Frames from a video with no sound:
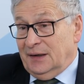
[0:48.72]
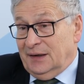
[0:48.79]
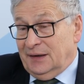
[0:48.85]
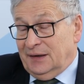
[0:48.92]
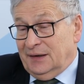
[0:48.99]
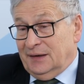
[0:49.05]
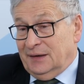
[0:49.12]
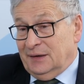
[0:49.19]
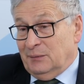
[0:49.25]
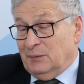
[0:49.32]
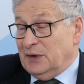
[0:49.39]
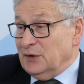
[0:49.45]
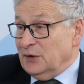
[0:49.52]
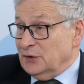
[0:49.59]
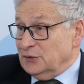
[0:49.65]
e,
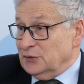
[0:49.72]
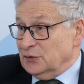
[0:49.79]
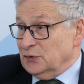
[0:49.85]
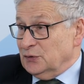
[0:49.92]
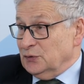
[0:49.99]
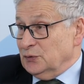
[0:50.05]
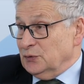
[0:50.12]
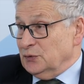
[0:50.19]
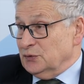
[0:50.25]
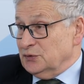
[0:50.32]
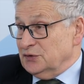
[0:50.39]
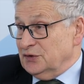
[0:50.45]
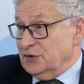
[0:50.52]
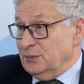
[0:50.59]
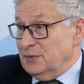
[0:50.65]
majątku, mhm.
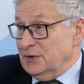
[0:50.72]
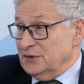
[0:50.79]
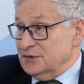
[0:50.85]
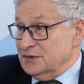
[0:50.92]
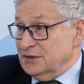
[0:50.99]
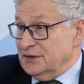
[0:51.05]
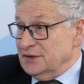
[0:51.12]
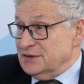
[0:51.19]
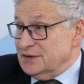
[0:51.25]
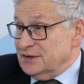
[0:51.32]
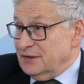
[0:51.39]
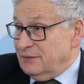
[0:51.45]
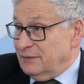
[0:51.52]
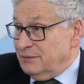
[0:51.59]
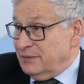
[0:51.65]
czy to będzie
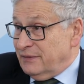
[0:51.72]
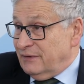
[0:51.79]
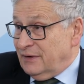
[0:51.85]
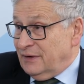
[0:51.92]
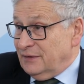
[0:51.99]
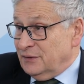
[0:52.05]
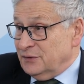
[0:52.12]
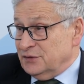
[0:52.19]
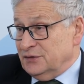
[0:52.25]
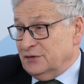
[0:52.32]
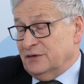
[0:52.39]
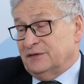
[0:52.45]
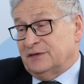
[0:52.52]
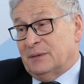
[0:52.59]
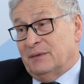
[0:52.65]
test, sprawa
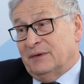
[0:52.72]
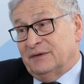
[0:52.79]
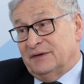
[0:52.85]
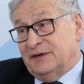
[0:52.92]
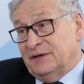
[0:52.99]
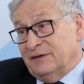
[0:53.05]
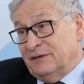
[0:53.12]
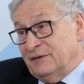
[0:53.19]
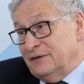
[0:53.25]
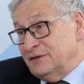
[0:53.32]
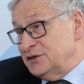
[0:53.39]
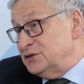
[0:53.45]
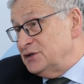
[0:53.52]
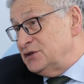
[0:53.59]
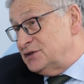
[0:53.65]
dotycząca te,
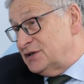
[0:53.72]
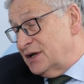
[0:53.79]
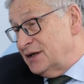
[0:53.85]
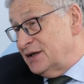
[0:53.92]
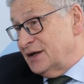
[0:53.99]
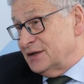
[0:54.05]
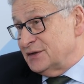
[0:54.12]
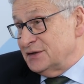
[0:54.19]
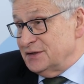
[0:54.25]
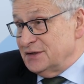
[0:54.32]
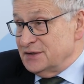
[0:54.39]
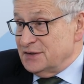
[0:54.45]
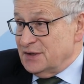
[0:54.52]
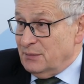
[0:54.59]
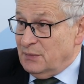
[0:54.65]
dziedziczenia, czy
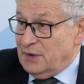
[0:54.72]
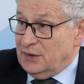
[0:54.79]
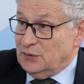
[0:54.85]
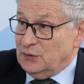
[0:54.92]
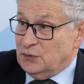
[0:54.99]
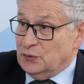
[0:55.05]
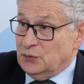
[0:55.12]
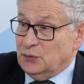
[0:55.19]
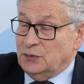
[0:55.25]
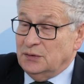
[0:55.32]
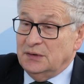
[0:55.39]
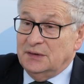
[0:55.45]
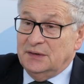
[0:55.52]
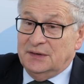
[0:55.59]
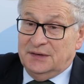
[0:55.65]
testamentu,
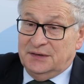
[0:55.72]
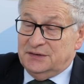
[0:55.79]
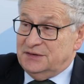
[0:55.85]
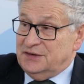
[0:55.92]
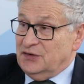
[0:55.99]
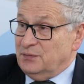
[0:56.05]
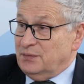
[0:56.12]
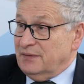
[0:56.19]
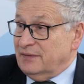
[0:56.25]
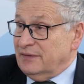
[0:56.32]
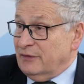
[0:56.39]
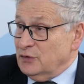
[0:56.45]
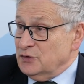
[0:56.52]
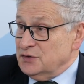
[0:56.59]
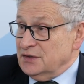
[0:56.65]
czy to jest
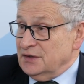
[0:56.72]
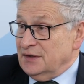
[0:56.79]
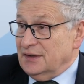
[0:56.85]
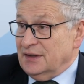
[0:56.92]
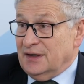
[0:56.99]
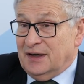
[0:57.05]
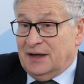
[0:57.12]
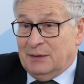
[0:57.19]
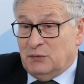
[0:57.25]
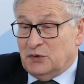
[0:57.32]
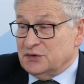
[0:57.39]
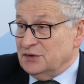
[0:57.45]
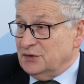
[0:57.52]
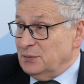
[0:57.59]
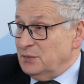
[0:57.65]
sprawa rodzinna, a
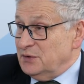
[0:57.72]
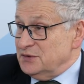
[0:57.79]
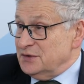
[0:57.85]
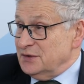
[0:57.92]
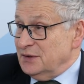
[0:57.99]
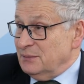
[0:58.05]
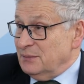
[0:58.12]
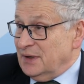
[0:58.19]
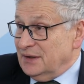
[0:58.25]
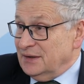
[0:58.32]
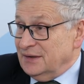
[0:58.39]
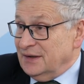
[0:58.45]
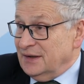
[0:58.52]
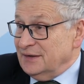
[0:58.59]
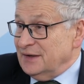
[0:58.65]
może to będzie
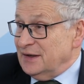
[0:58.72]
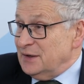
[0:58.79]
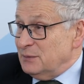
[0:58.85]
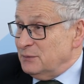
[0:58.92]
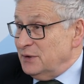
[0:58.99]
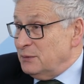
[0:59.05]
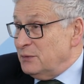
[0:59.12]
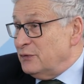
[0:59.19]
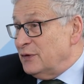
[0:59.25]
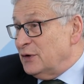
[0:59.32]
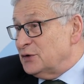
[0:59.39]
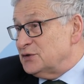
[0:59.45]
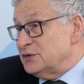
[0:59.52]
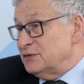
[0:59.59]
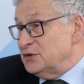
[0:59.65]
mandat. Ja nie, nie
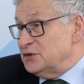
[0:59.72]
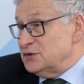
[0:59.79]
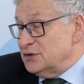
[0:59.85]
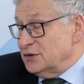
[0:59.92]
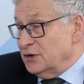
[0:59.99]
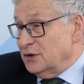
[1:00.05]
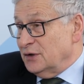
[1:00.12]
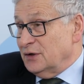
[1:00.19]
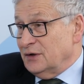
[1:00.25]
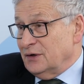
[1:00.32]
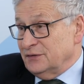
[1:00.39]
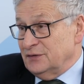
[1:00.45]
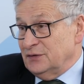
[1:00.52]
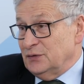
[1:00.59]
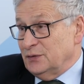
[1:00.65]
mówię oczywiście o,
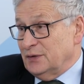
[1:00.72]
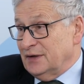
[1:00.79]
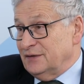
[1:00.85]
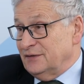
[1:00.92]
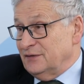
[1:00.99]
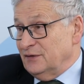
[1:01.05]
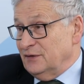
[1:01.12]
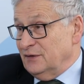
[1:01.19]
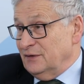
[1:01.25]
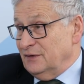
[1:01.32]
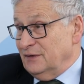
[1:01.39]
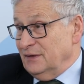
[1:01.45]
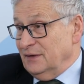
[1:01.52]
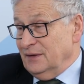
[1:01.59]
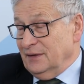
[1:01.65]
o sytuacji